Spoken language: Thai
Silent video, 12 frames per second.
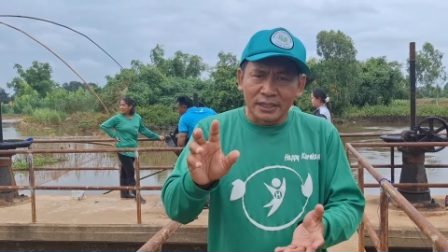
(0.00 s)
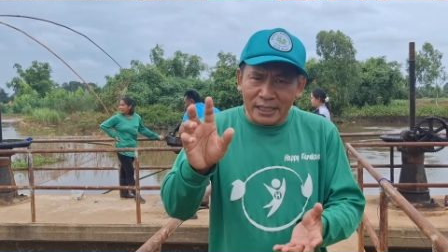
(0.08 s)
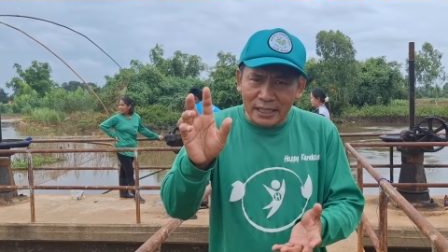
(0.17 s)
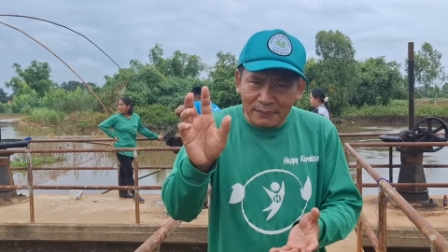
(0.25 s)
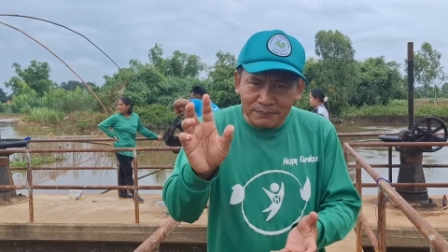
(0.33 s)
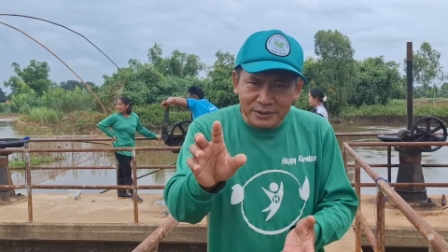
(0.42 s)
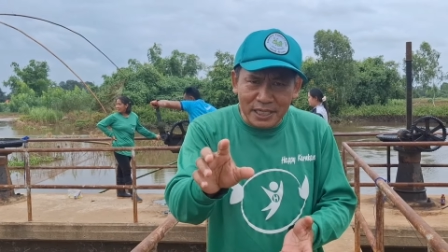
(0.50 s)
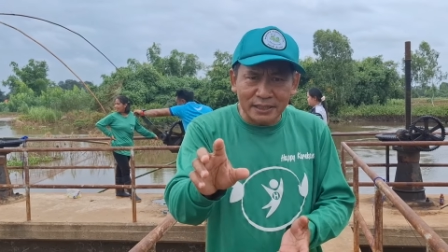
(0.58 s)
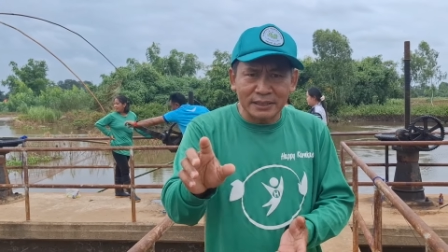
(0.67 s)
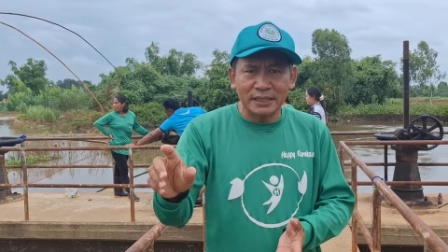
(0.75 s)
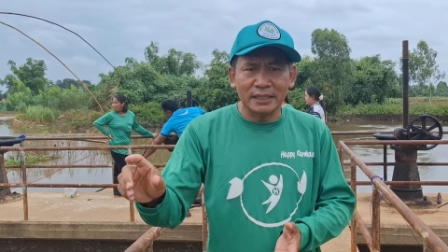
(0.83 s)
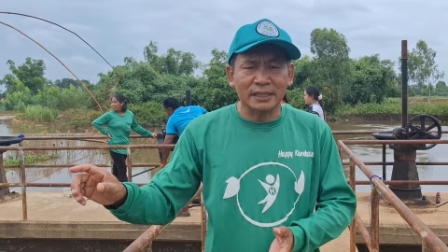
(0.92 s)
นะครับยัง
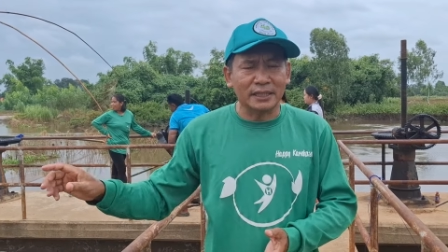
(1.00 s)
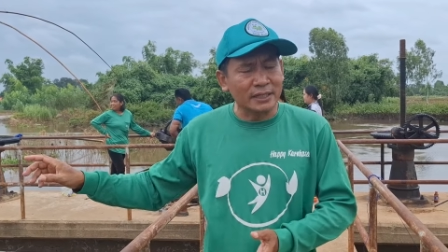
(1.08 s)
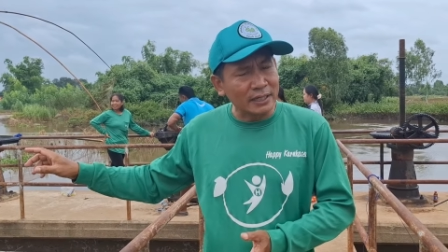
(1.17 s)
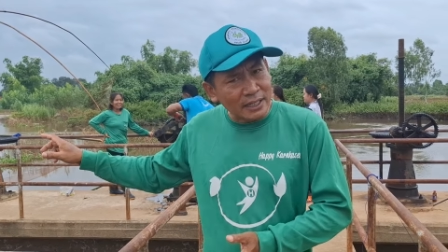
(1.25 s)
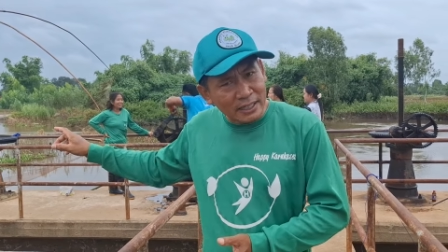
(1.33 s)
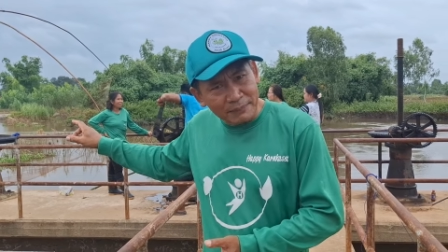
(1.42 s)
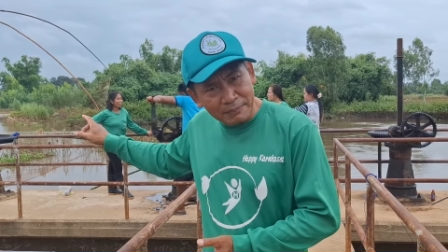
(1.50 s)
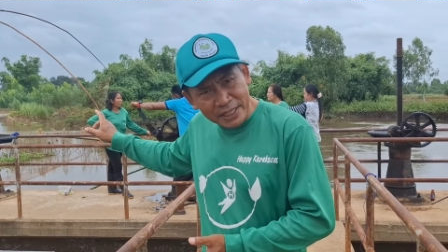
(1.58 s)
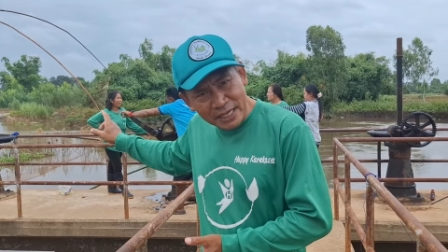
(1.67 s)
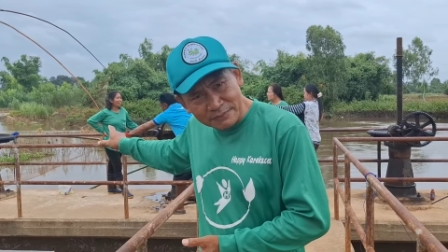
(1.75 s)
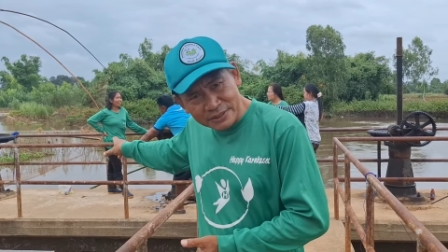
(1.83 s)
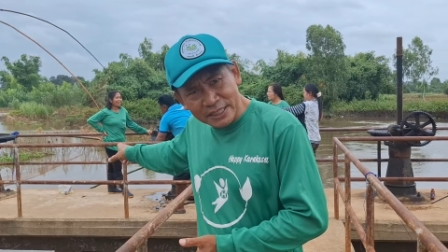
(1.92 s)
ที่แม่
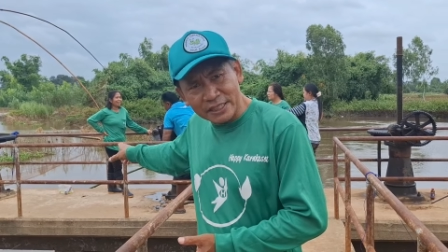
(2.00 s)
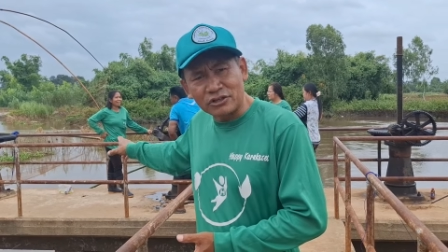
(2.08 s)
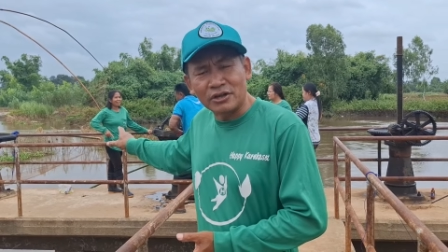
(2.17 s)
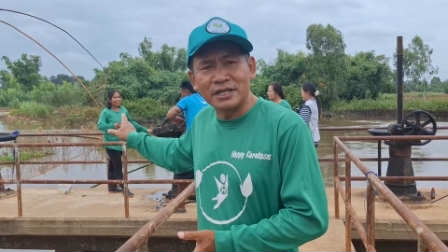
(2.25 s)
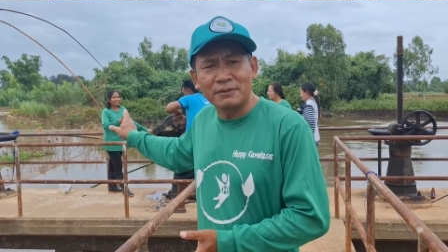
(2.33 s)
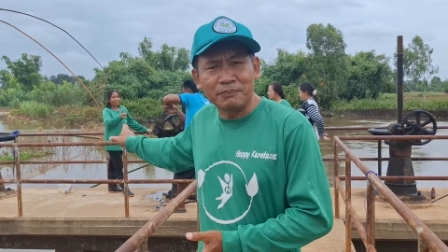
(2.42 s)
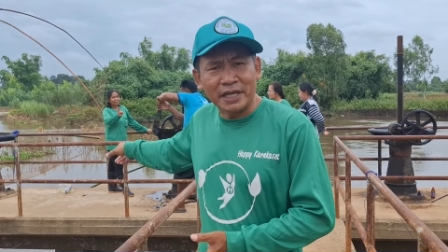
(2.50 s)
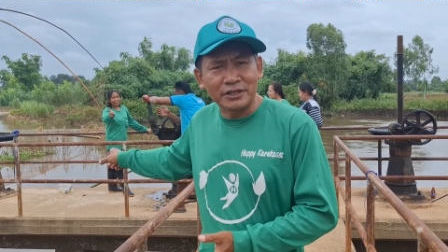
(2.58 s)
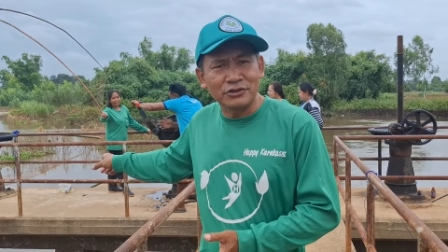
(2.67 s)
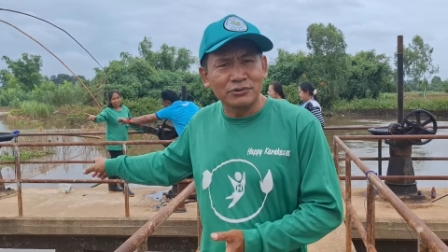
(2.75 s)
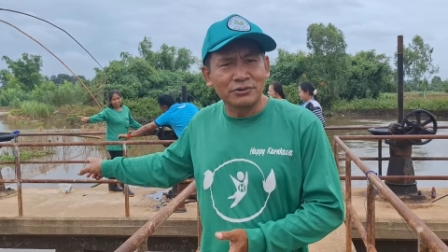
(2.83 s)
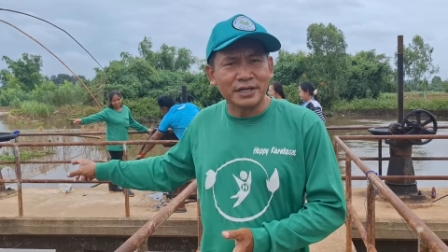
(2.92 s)
น้ำซี่ตอนนี้เป็น
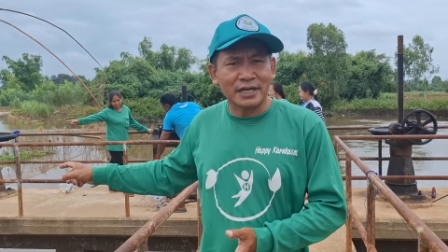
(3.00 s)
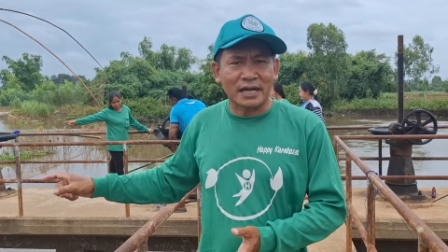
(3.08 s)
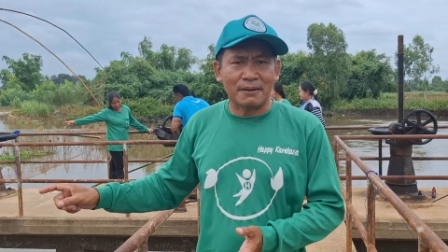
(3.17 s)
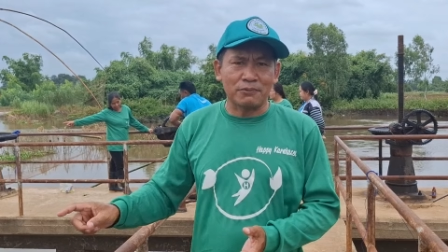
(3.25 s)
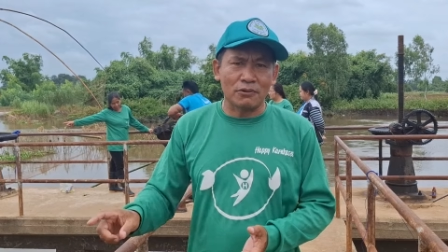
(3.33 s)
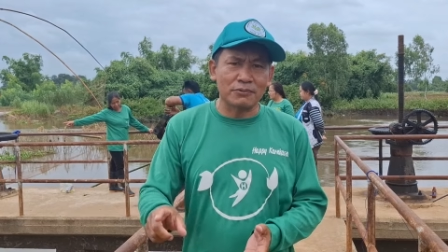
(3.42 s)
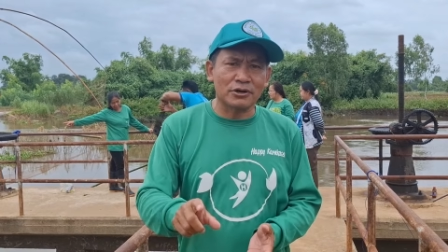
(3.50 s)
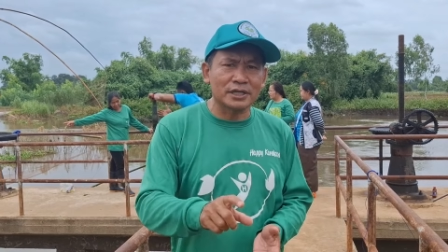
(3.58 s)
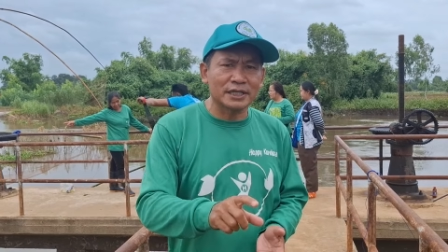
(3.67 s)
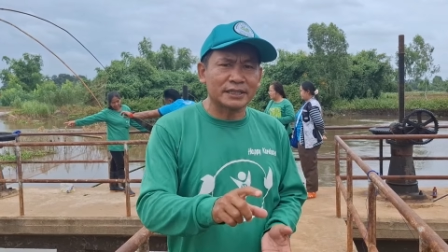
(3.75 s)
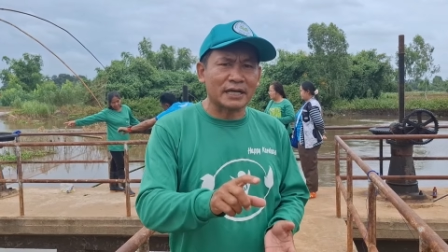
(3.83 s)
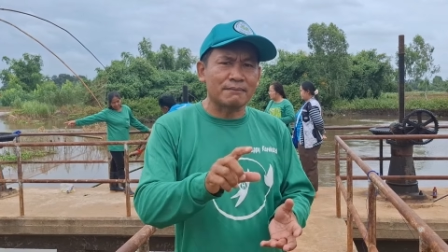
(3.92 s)
อยู่นะครับผมก็
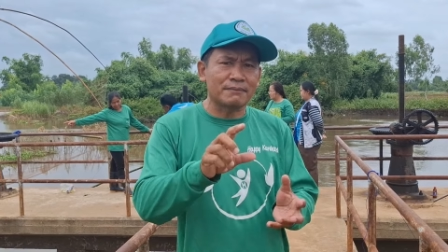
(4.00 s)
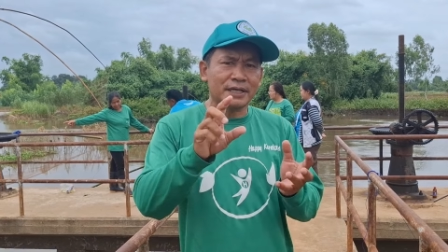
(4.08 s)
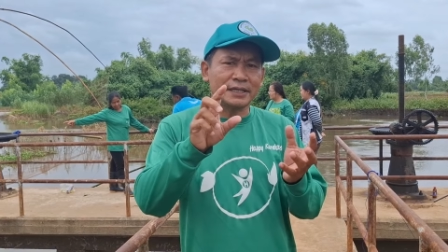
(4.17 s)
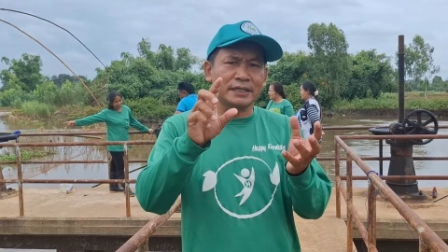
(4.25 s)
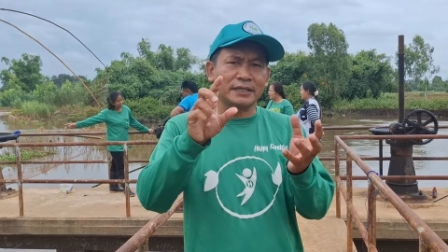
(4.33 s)
เลยทำให้